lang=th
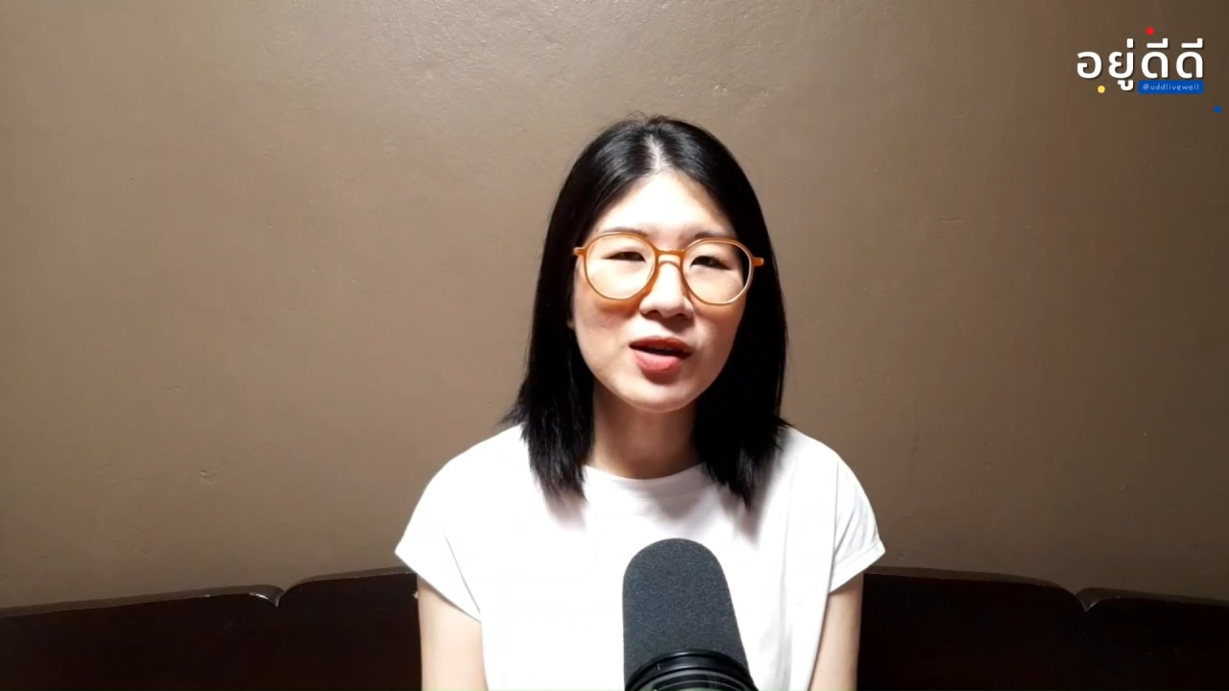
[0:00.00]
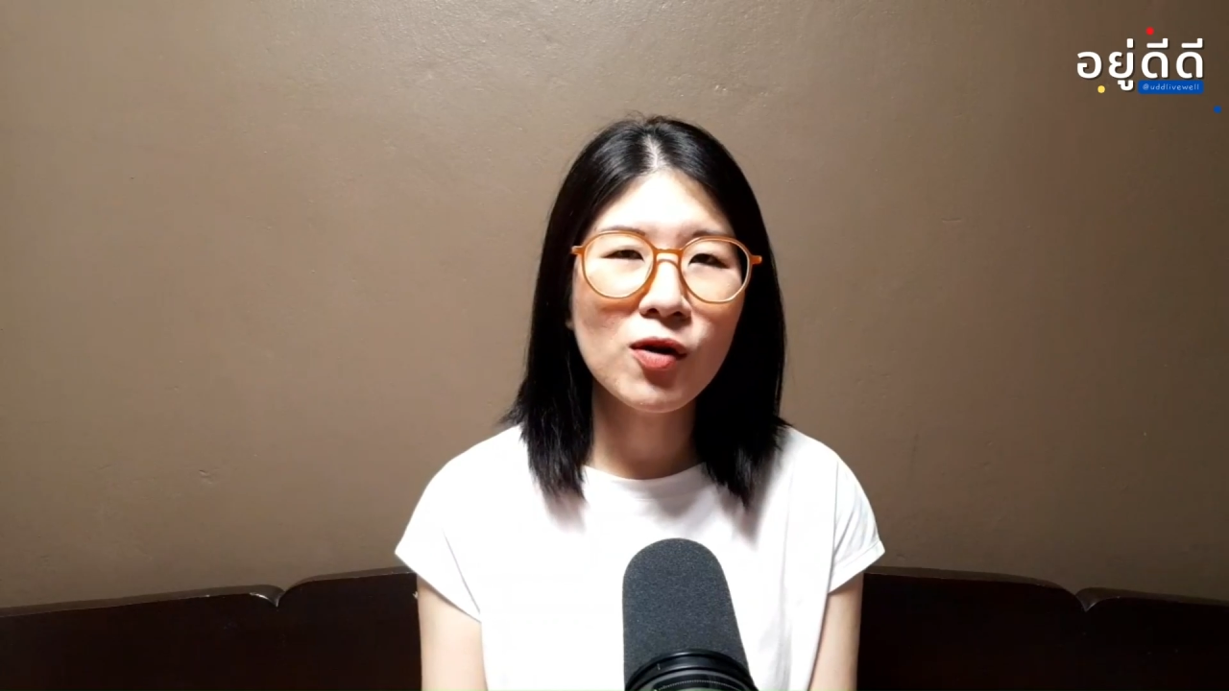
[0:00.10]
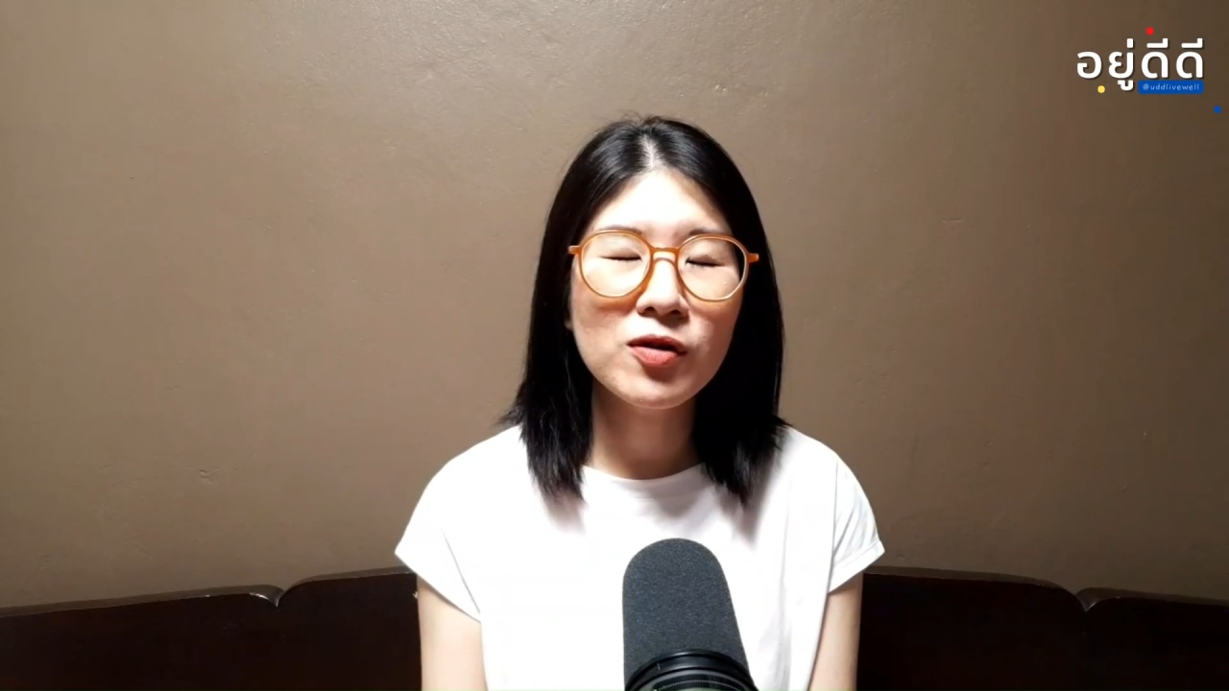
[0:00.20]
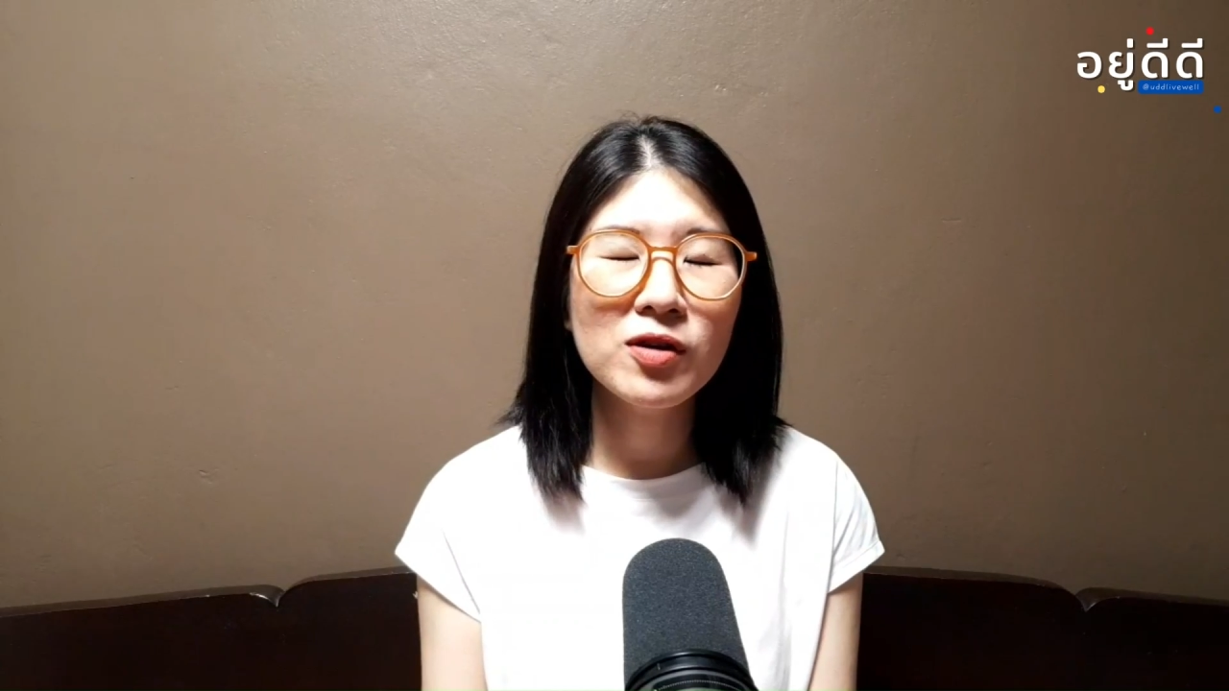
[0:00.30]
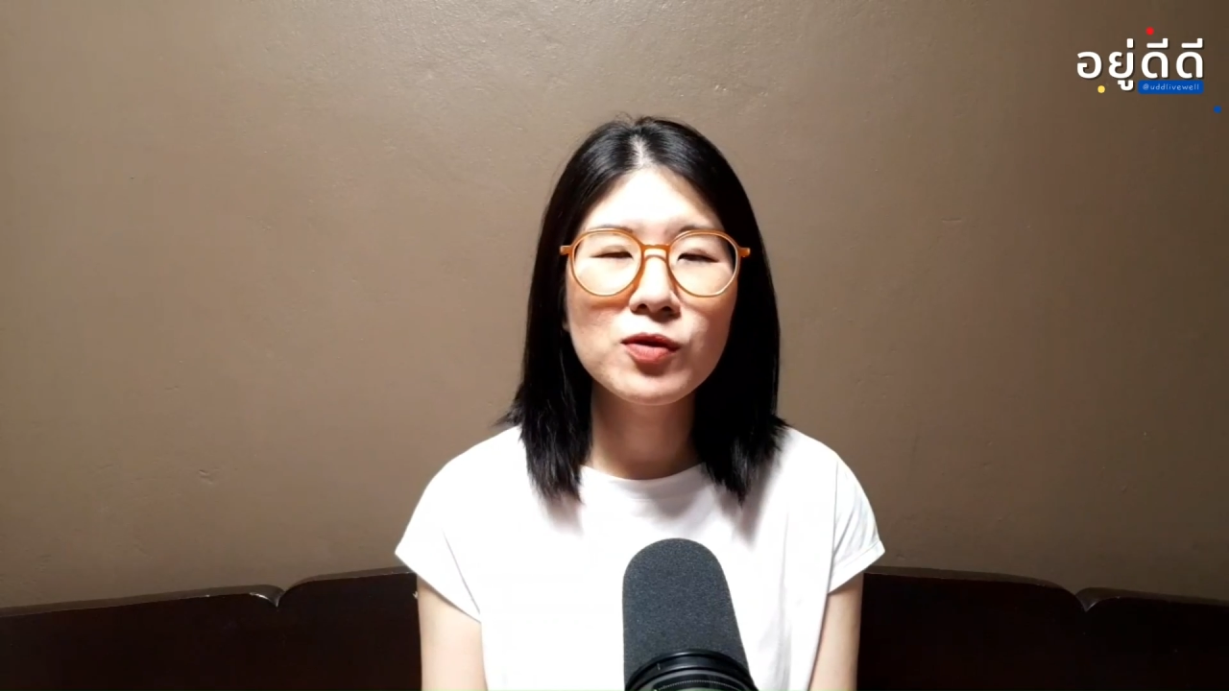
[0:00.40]
ค
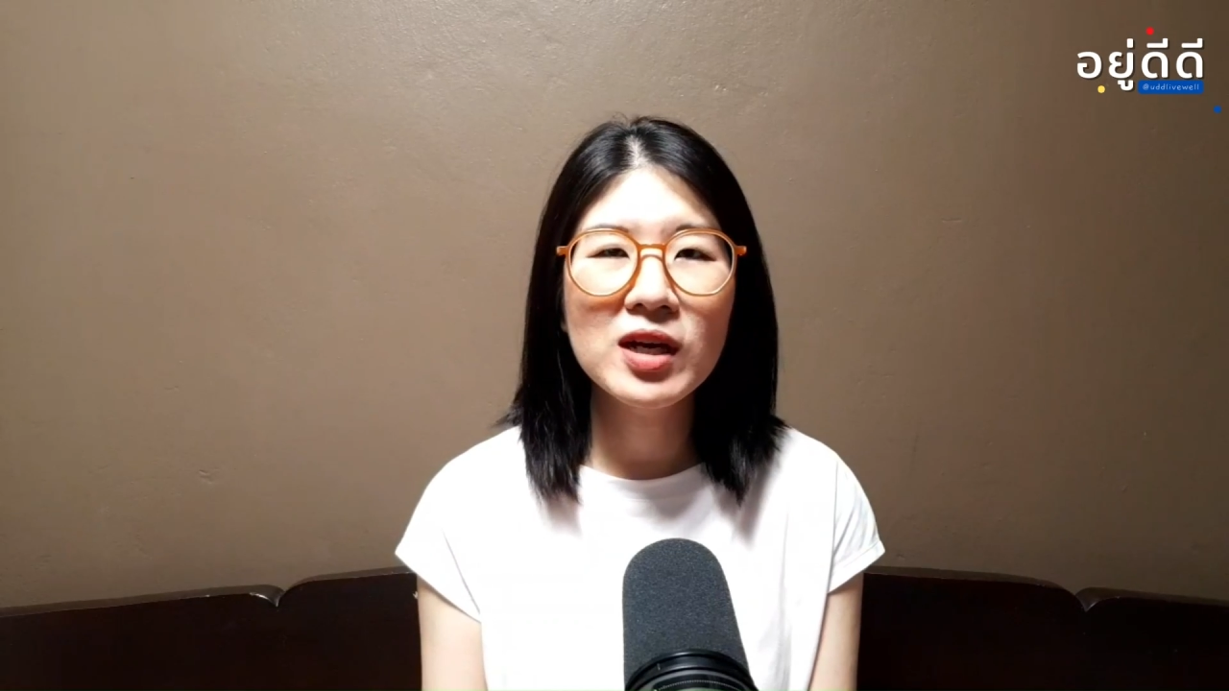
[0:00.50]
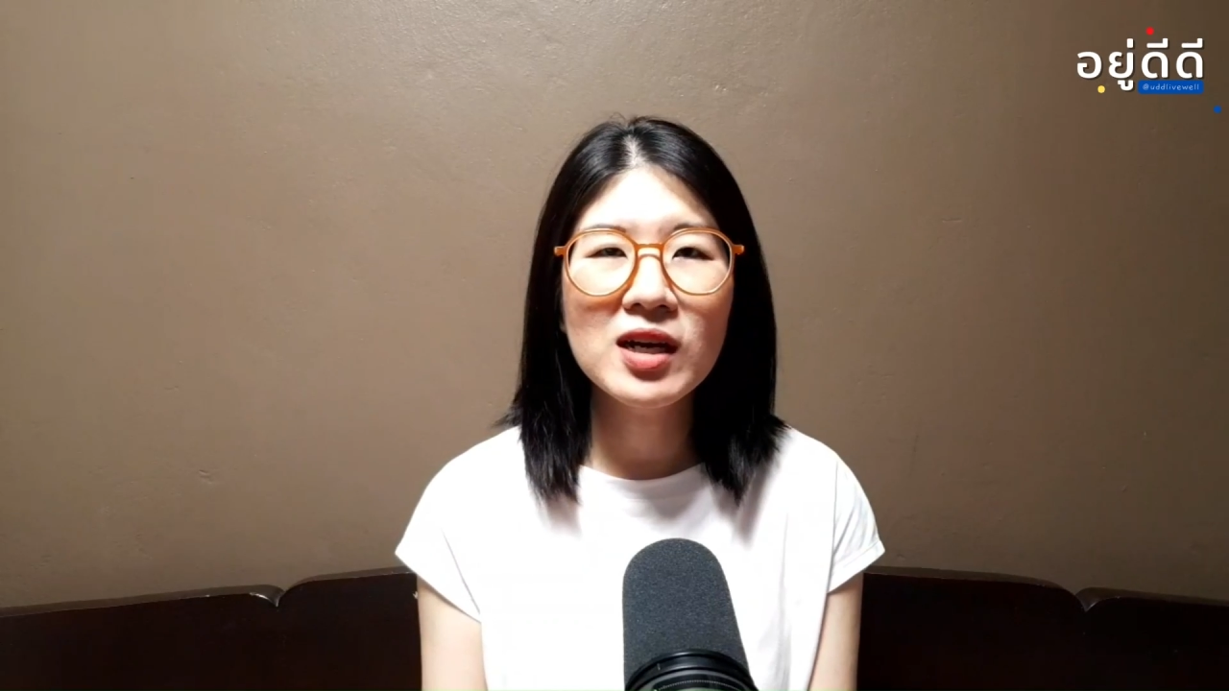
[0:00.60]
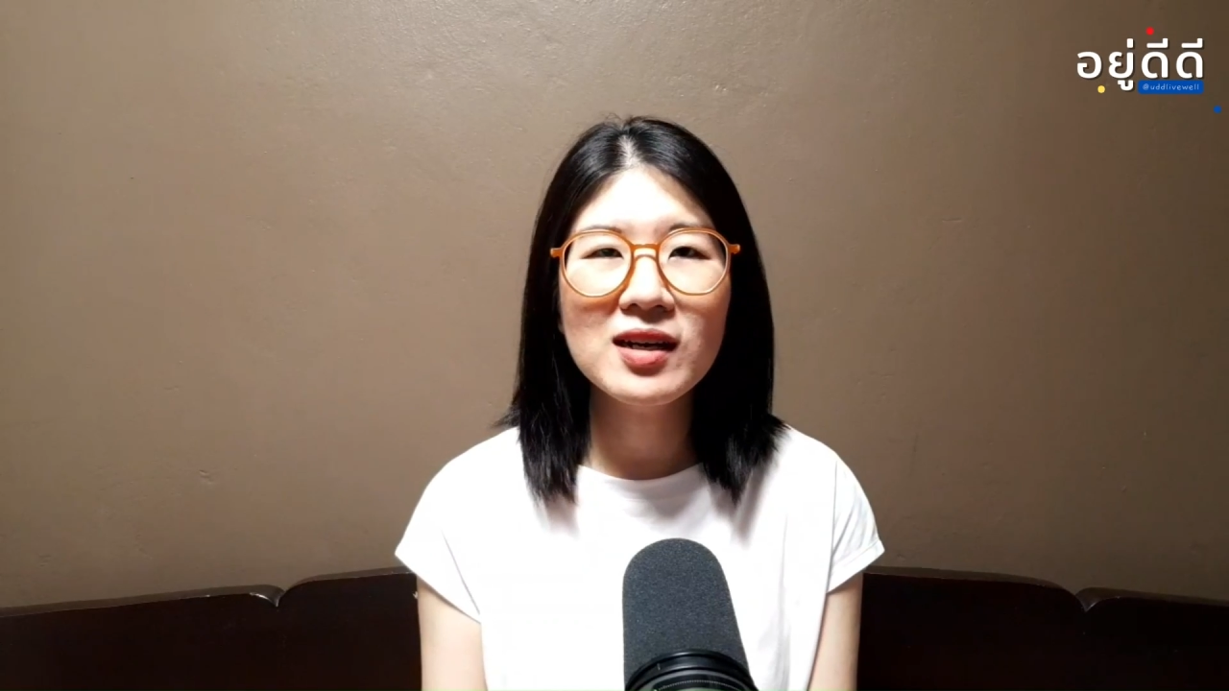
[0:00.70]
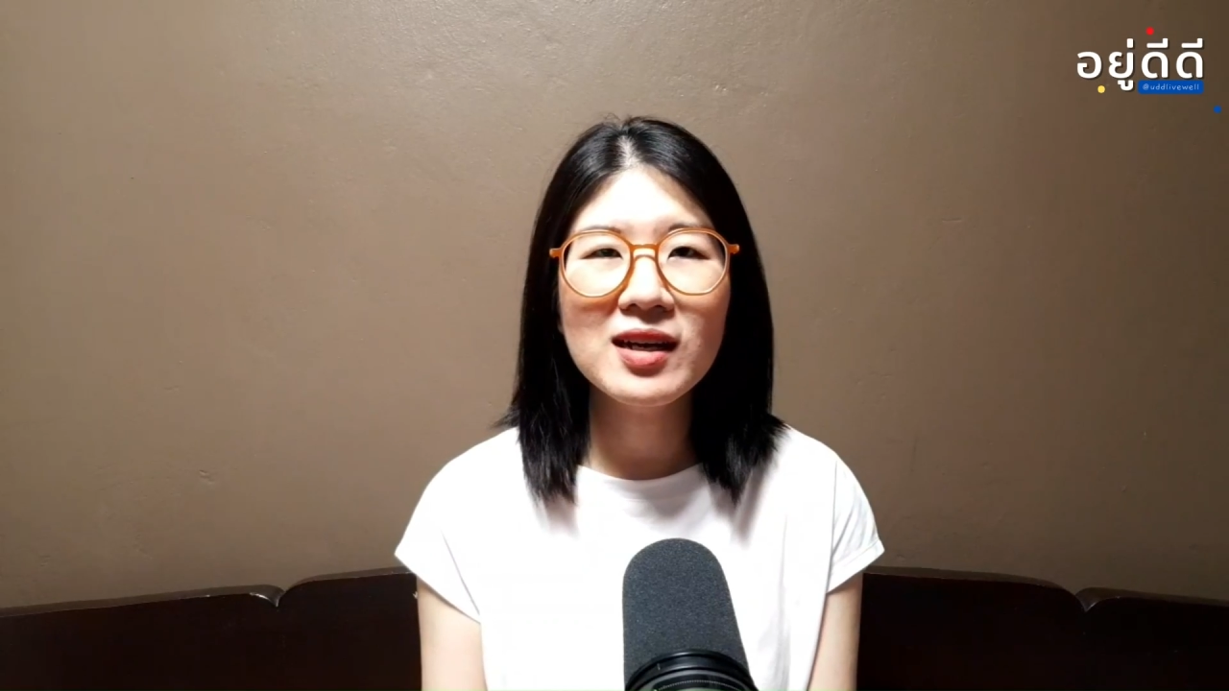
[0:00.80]
นอยู่เยอะ